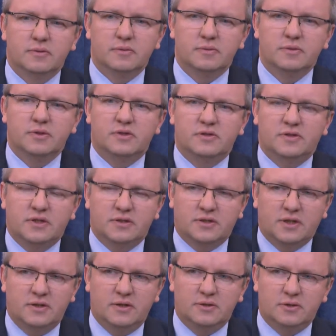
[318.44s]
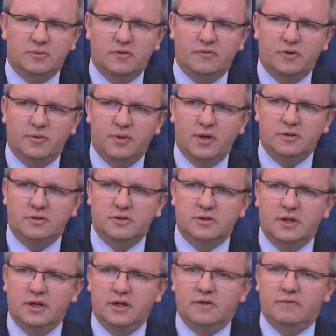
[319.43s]
e, jesteście w stanie sobie wyobrazić,
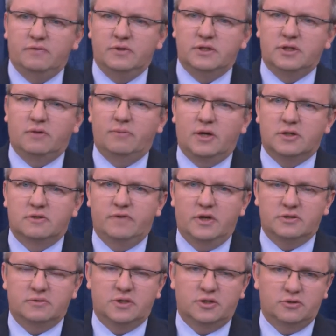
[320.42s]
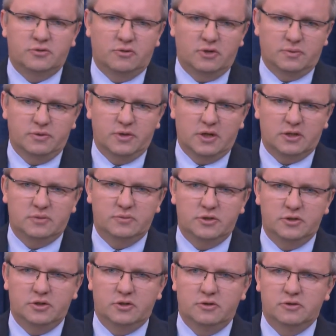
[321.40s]
wizyta o bardzo ważnym znaczeniu gospodarczym,
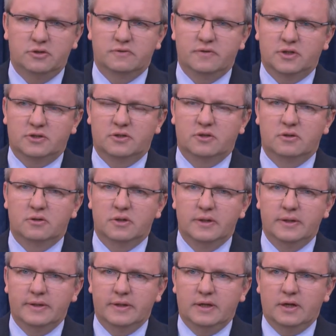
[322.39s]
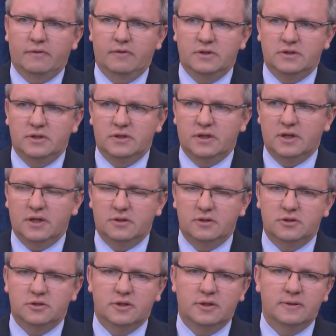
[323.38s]
jeśli chodzi zwłaszcza o kwestie
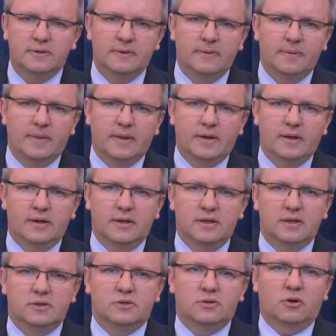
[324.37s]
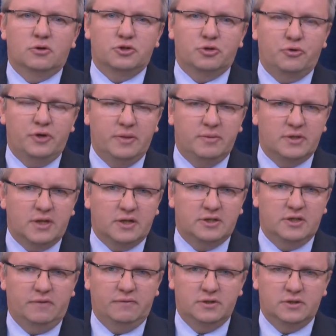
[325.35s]
energetyczne. Oczekujemy także
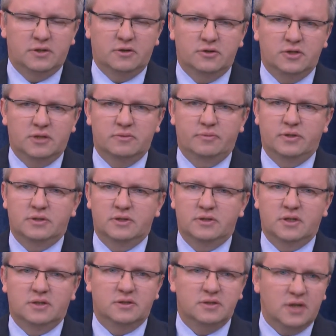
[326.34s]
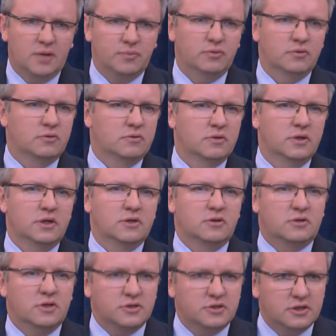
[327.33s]
na wizytę chociażby prezydenta Singapuru. To
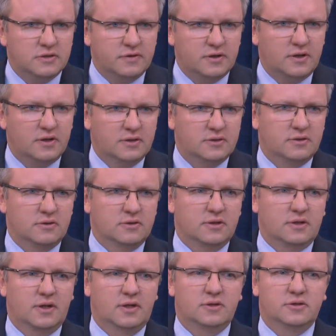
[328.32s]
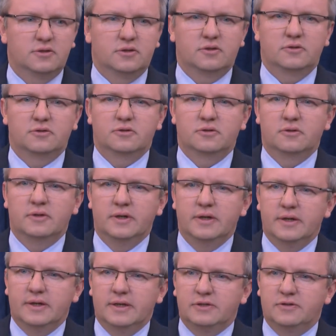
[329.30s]
też niezwykle istotny kraj, jeśli chodzi o
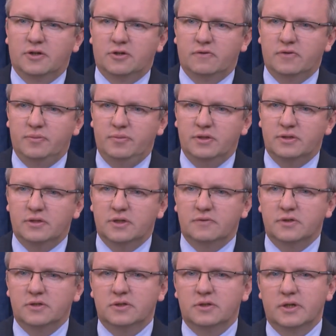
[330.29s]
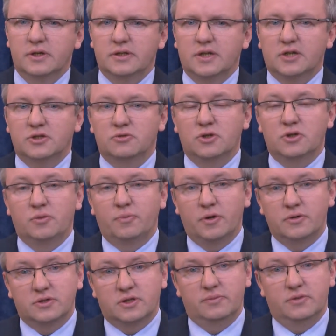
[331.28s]
światowy biznes, więc także tutaj do
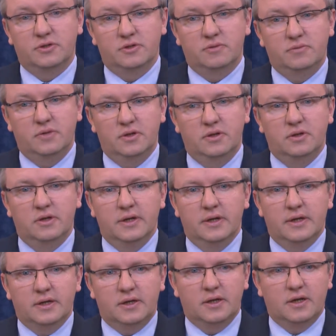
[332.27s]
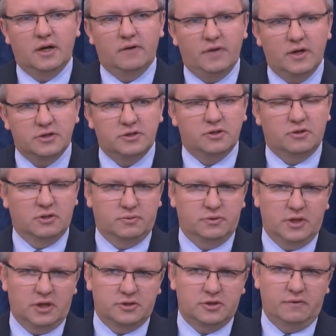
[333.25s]
Polski będziemy mieli kilka ważnych
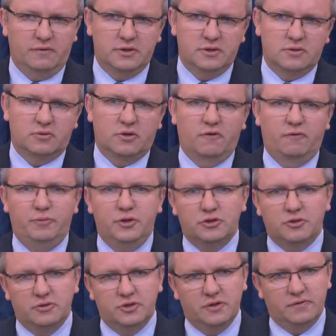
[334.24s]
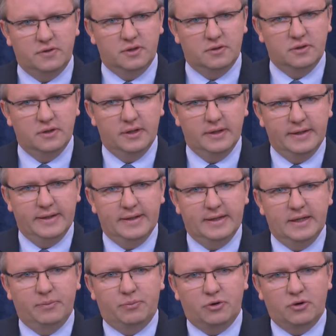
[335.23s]
gospodarczych wizyt, które wpiszą się w ten
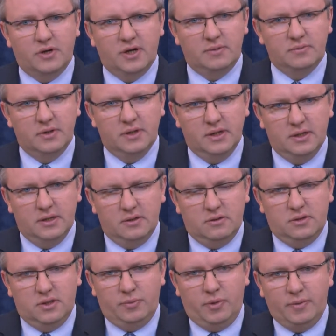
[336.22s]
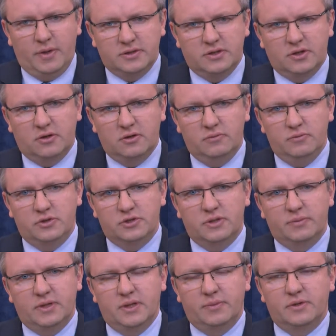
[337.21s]
program dyplomacji ekonomicznej
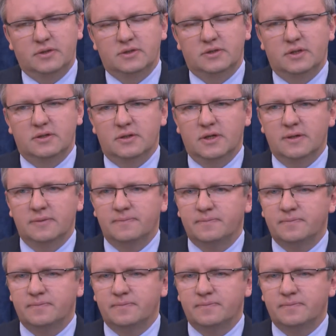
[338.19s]
pana prezydenta